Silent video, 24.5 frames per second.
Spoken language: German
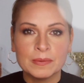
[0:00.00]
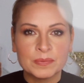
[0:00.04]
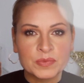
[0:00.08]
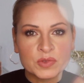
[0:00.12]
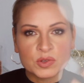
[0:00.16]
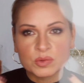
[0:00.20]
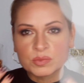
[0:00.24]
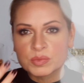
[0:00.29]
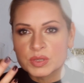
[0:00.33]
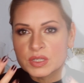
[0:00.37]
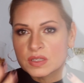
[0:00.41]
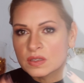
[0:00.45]

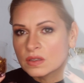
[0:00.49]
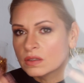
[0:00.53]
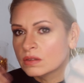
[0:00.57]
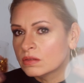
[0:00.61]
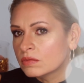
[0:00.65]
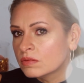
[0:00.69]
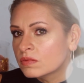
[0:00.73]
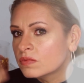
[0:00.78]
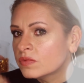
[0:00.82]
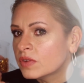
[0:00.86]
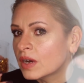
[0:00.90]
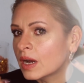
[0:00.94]
So ein
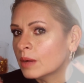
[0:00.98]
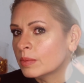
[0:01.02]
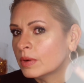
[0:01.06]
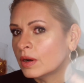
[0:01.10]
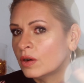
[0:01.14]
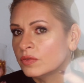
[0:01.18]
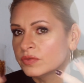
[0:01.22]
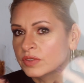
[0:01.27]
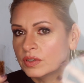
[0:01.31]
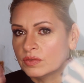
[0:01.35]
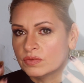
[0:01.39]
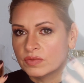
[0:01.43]
bisschen
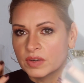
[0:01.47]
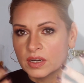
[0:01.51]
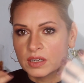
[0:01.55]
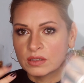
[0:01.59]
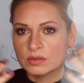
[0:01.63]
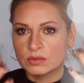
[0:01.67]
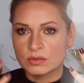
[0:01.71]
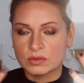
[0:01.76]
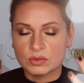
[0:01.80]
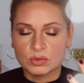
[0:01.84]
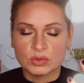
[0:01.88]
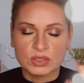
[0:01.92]
Farbe auf den
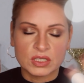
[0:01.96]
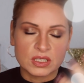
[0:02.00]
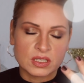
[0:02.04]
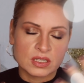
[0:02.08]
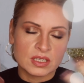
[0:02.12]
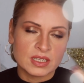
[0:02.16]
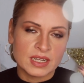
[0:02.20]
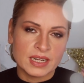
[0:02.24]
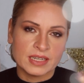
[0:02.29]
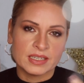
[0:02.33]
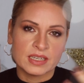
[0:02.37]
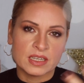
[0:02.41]
Wangen und so. Das
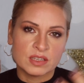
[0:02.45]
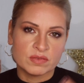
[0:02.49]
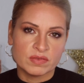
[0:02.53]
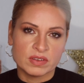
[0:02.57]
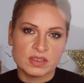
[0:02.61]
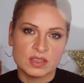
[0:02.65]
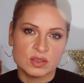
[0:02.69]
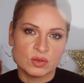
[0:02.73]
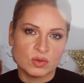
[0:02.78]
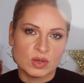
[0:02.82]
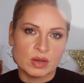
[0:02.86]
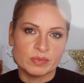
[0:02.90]
ist halt das,
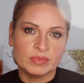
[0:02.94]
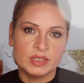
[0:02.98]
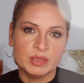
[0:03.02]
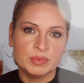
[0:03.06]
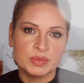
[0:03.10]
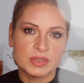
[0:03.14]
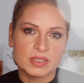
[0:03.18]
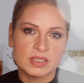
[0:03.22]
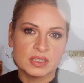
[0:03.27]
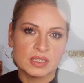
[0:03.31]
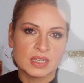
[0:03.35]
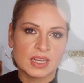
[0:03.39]
was ich so am
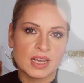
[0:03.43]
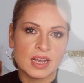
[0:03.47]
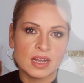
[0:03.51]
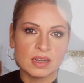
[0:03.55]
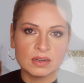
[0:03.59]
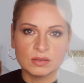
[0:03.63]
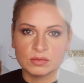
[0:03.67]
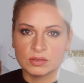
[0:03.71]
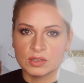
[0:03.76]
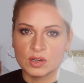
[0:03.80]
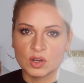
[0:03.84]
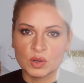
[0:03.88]
liebsten
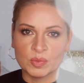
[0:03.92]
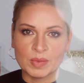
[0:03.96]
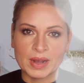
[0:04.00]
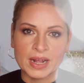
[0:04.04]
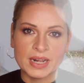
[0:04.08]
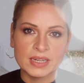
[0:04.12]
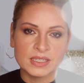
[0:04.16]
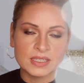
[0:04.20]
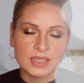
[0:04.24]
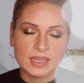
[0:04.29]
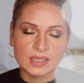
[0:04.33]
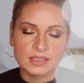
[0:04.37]
trage und auch im
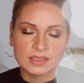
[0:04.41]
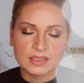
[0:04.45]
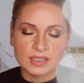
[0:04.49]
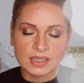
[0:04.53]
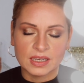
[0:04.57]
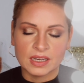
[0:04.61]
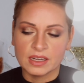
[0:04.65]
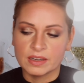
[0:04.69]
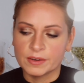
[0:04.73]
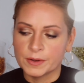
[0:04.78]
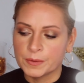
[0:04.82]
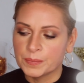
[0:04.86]
Alltag
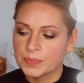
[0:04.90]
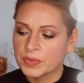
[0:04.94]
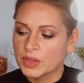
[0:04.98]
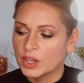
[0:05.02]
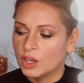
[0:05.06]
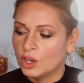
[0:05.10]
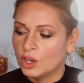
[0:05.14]
trage.